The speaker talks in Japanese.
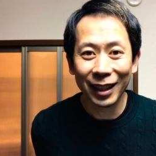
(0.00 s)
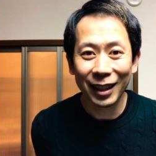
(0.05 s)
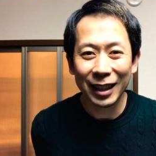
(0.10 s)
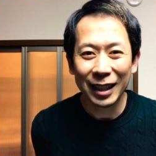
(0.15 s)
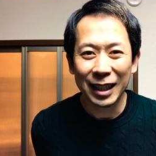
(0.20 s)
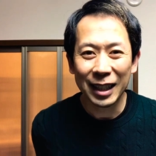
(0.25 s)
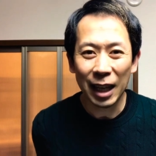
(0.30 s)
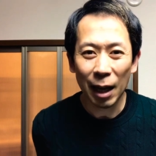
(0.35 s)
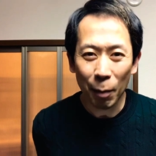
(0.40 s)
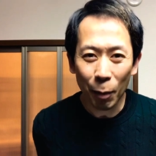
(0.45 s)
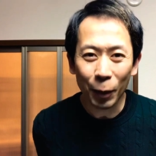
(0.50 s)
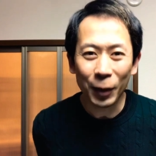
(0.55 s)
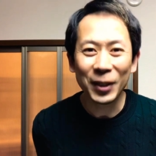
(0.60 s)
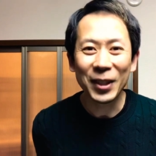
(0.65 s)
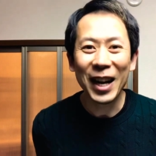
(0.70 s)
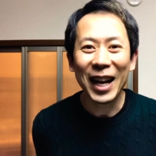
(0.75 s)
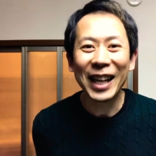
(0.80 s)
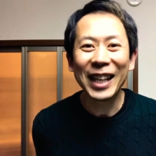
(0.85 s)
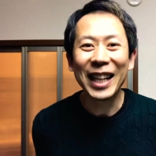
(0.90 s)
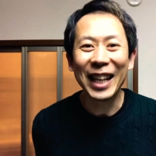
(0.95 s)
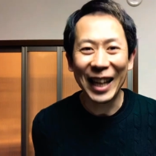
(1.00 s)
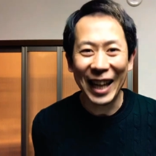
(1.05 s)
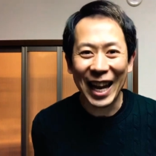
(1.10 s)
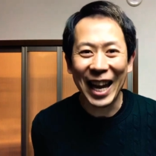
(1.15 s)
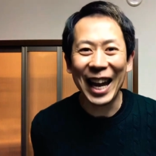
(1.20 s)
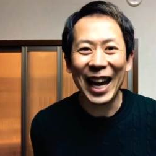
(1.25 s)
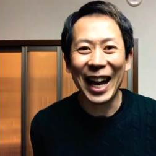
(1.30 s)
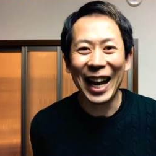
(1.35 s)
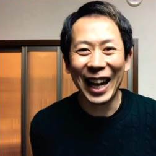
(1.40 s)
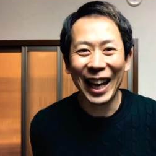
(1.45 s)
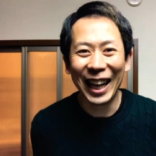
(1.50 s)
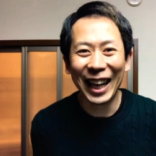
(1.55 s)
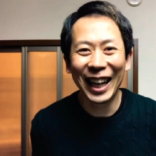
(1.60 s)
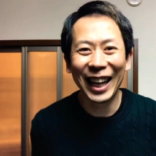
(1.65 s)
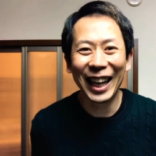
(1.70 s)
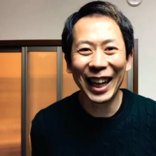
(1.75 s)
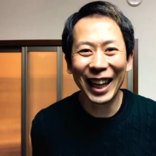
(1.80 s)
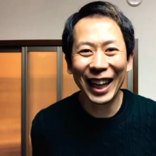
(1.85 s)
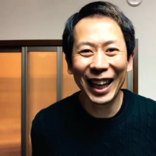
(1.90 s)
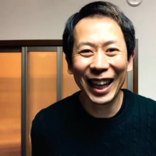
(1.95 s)
サボるのありだね
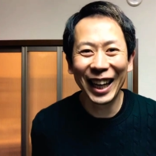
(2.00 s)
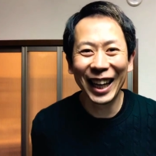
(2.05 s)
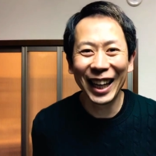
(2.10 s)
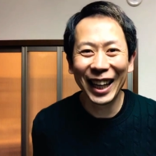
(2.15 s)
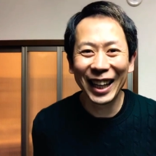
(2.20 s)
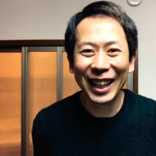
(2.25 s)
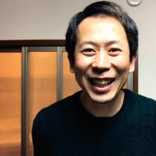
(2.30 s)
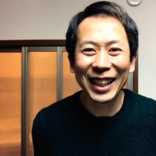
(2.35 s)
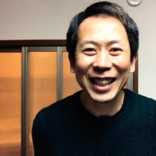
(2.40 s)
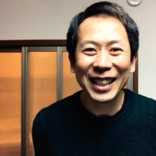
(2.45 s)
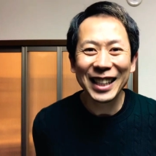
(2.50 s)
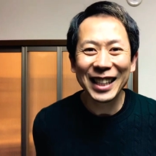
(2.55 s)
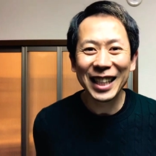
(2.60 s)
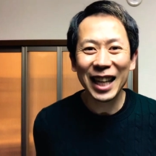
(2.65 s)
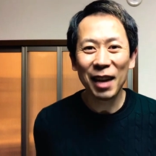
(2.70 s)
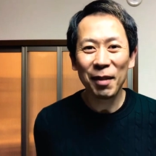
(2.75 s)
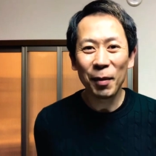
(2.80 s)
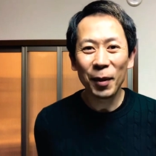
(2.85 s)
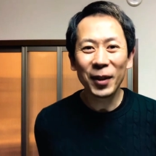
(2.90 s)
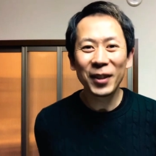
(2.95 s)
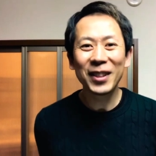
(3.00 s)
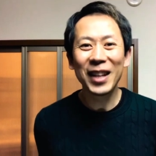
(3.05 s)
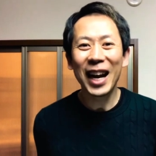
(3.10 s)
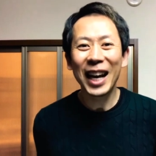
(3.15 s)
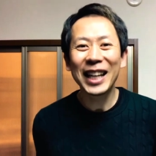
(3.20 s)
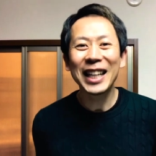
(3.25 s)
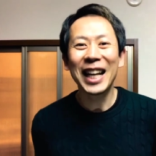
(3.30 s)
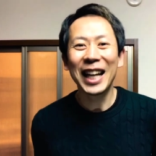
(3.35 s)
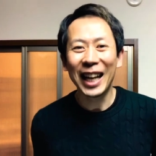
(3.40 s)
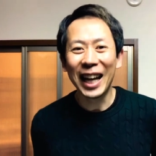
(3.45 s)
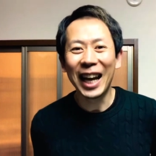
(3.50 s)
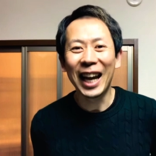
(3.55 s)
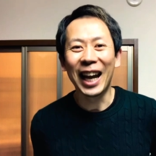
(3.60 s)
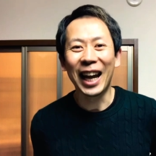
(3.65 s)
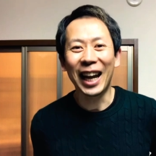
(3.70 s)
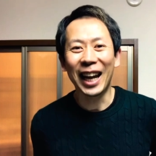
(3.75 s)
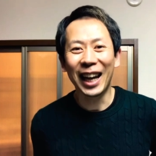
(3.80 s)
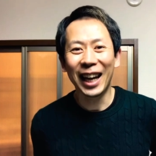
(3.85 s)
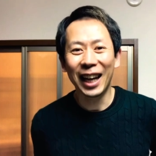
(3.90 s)
サボるのありだね